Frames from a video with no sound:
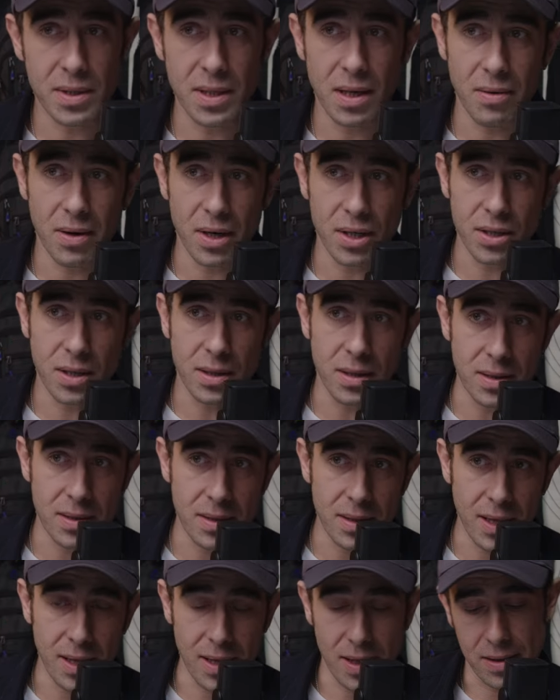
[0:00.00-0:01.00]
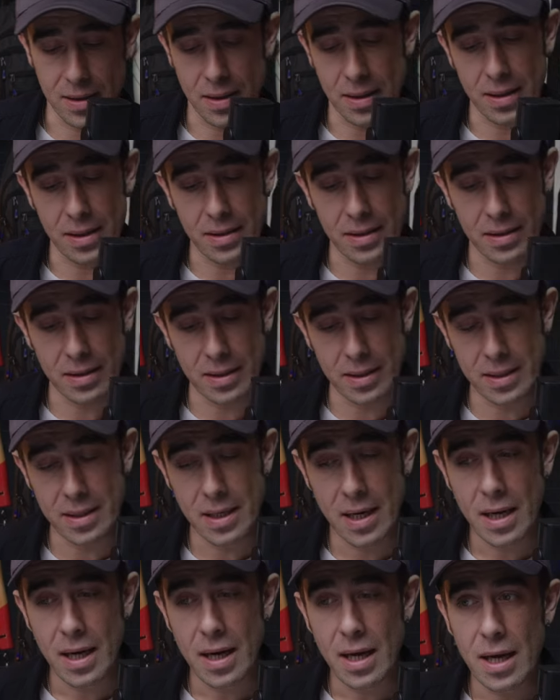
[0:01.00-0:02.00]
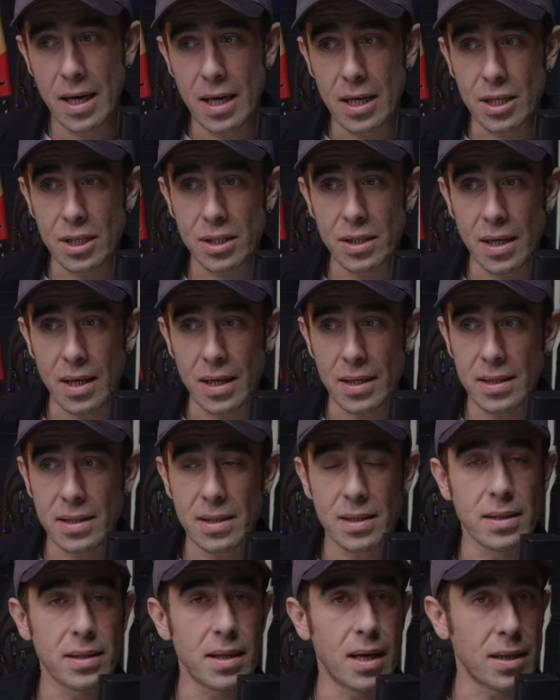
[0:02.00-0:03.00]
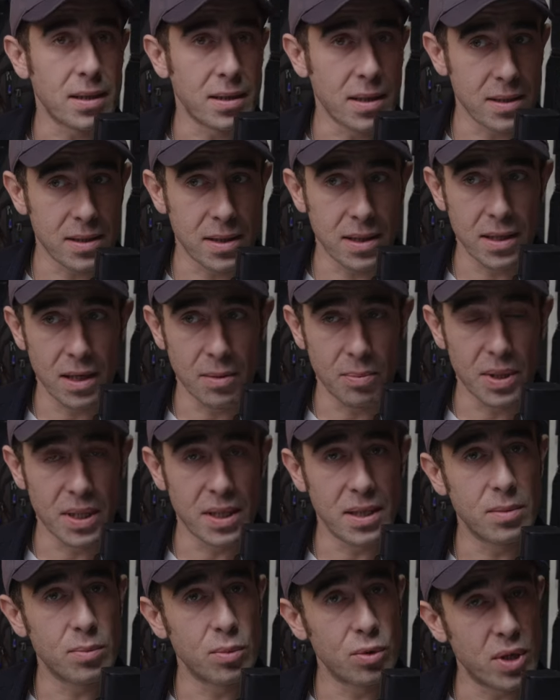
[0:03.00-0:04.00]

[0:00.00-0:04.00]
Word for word: Savaşta nasıl hayatta kalınır, işte sığınak nasıl yapılır.